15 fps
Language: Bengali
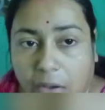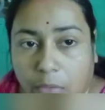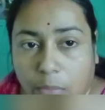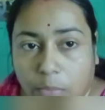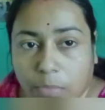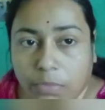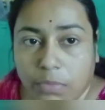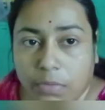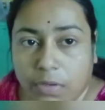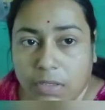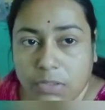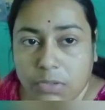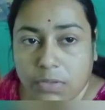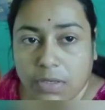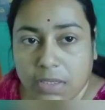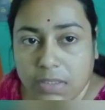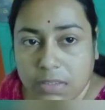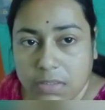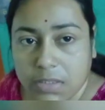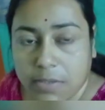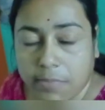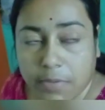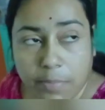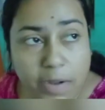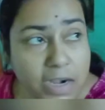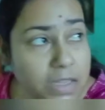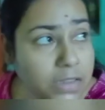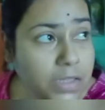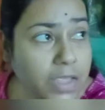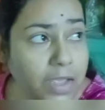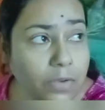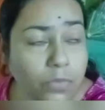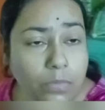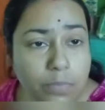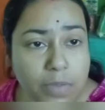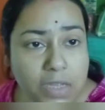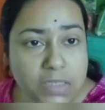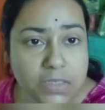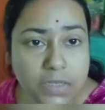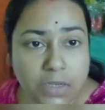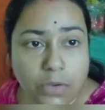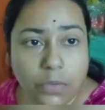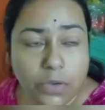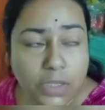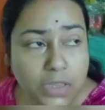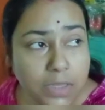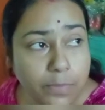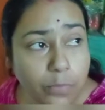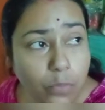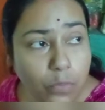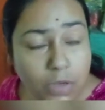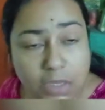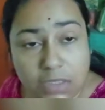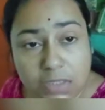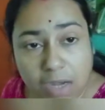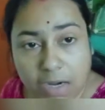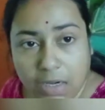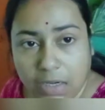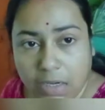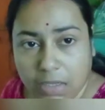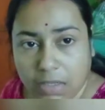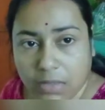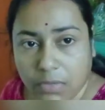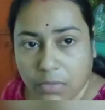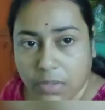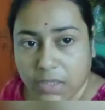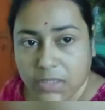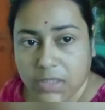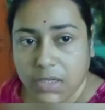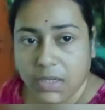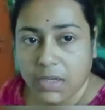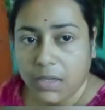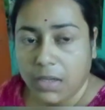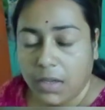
দেখো বন্ধুরা চলে এসেছি আমরা বাড়িতে এখন বাজে ঘড়িতে পৌনে চারটে তো এসে